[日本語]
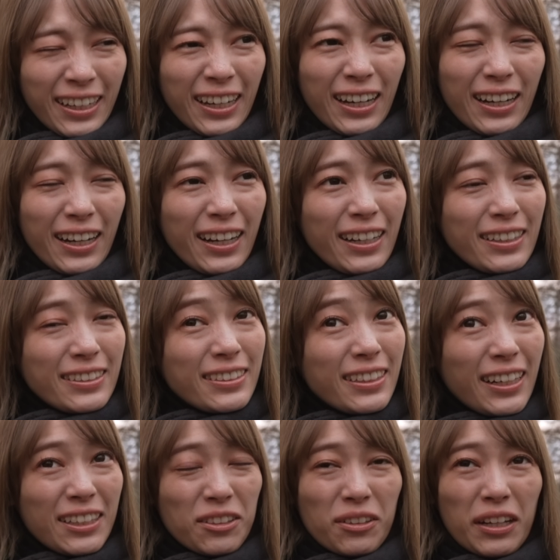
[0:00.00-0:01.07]
か痒くなる
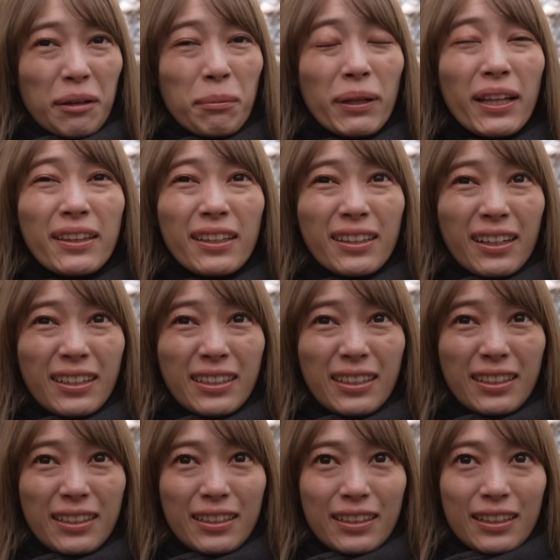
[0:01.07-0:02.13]
あと毛羽立ってたり
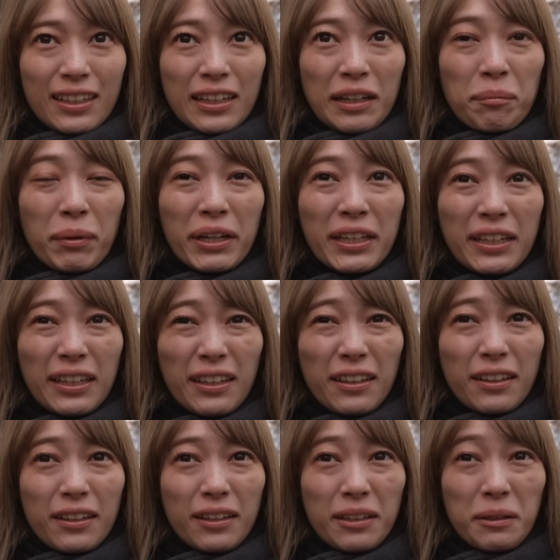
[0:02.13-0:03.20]
そうあまりに、
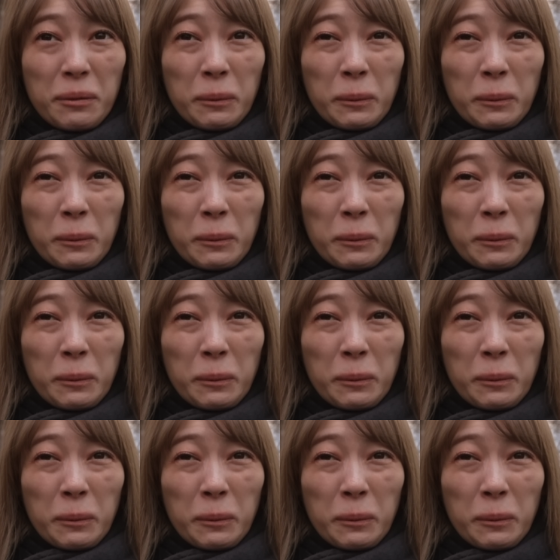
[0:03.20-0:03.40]
うん、